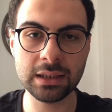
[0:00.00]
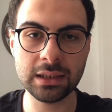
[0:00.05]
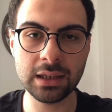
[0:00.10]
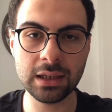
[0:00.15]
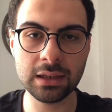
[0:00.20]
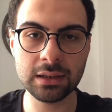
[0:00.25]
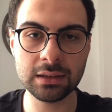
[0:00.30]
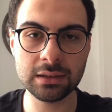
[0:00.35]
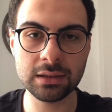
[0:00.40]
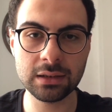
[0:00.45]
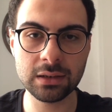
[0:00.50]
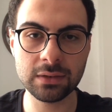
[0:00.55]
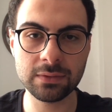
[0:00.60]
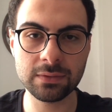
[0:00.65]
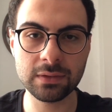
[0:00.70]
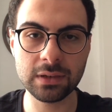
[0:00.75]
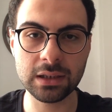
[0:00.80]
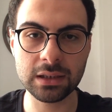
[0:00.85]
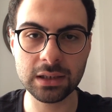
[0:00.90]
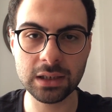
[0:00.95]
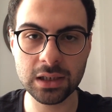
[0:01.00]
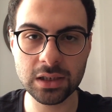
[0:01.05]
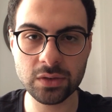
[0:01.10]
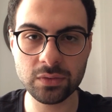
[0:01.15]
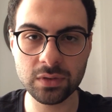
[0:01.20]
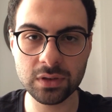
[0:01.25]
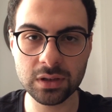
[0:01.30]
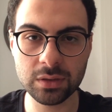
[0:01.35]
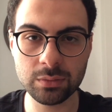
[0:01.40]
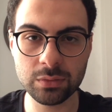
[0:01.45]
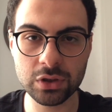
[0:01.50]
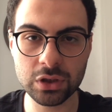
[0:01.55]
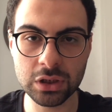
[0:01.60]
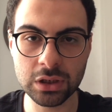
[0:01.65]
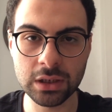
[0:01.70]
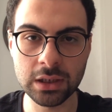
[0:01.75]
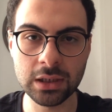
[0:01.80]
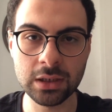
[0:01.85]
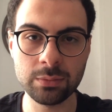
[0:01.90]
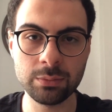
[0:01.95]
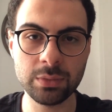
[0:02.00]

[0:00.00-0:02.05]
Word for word: Ikeda tarafından keşfedilmiş